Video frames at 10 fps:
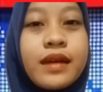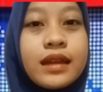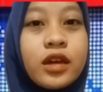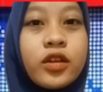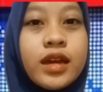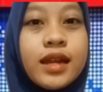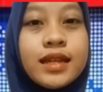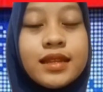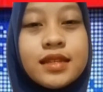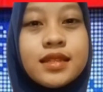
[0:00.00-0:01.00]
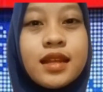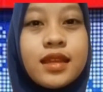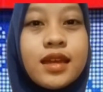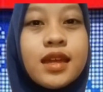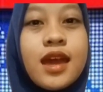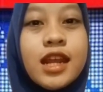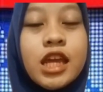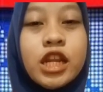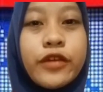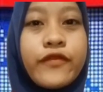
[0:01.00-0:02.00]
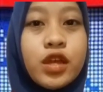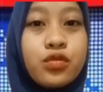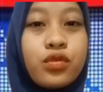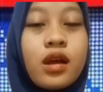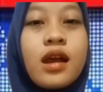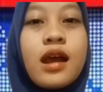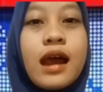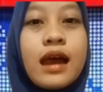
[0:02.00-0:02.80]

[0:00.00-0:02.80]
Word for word: di mana loyalitas tertinggi dari individu